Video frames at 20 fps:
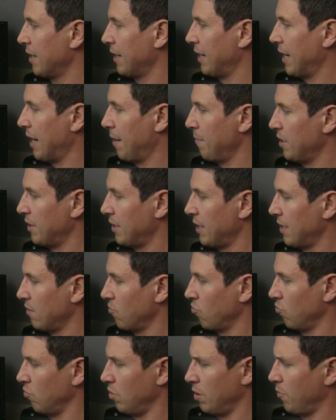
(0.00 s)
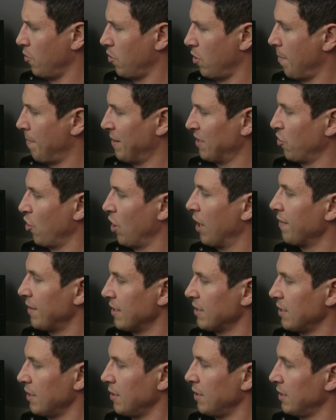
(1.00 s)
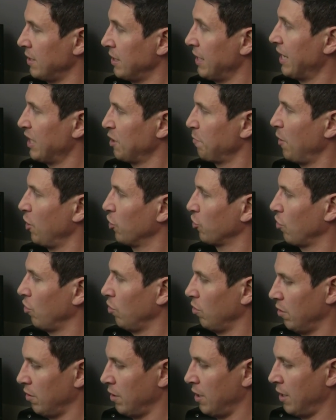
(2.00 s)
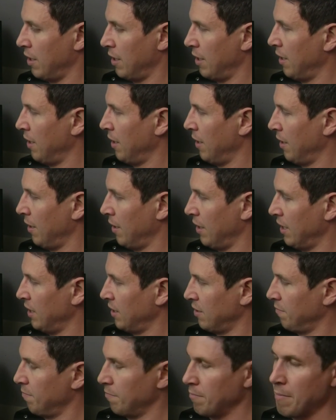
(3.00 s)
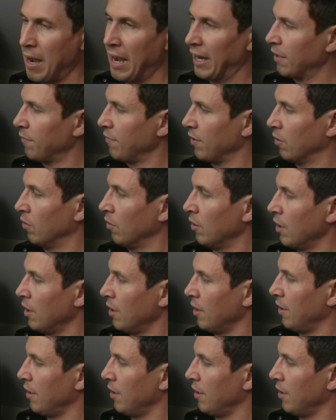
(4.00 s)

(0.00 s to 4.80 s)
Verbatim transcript: Realmente es un libro apasionante, si, si eres piloto eh, es magnífico.